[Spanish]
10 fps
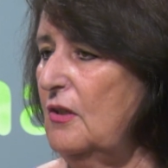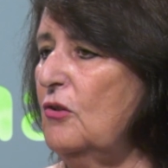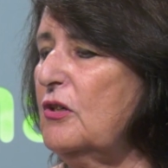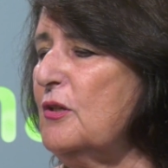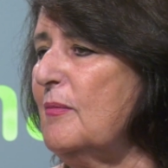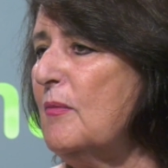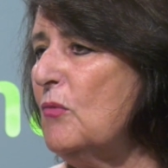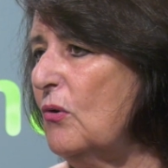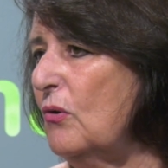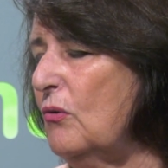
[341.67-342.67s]
lo que
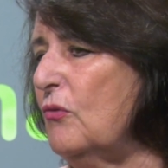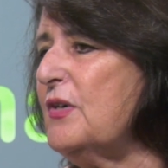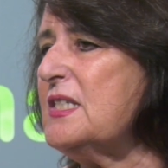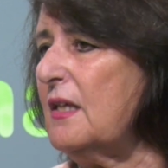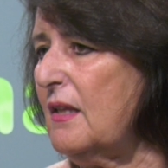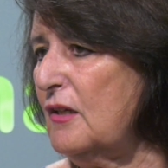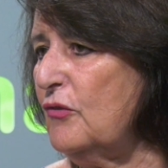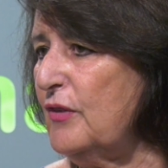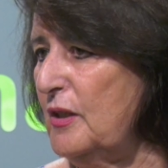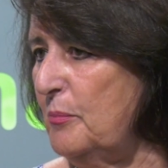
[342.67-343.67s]
llamamos fachada de
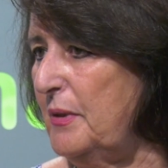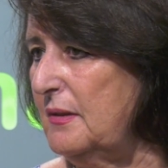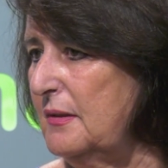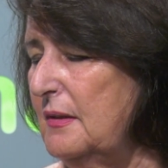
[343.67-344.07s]
los Felipe.